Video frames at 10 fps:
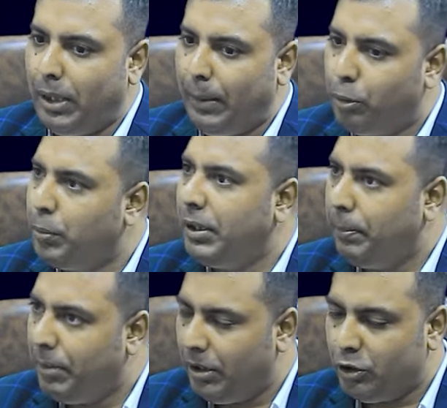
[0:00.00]
বা ভূমি
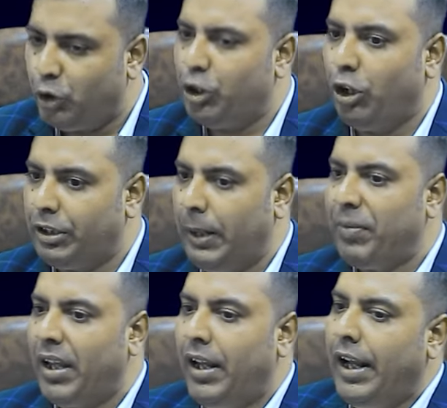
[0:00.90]
জটিলতা
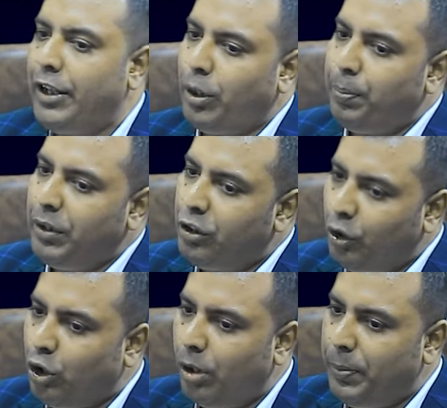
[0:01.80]
এইসব
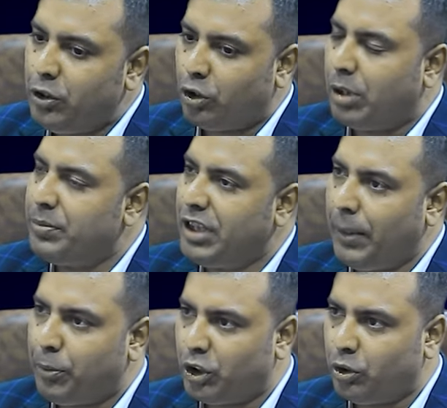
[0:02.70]
নিধনকল্পে চট্টগ্রাম
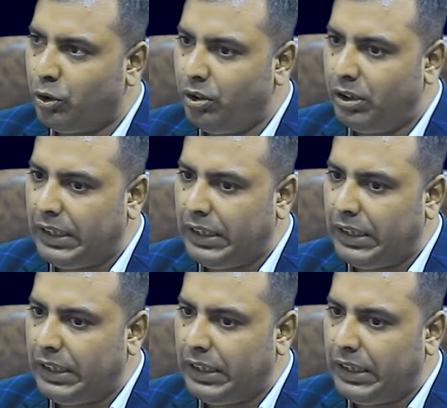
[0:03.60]
জেলা প্রশাসন